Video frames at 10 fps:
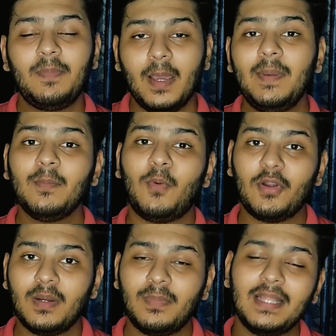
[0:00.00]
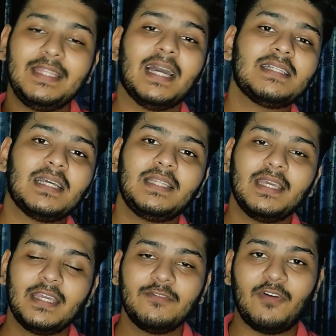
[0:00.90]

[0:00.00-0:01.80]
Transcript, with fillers: अब यहाँ पे इम्पोर्टेंट बात यह आ जाती है कि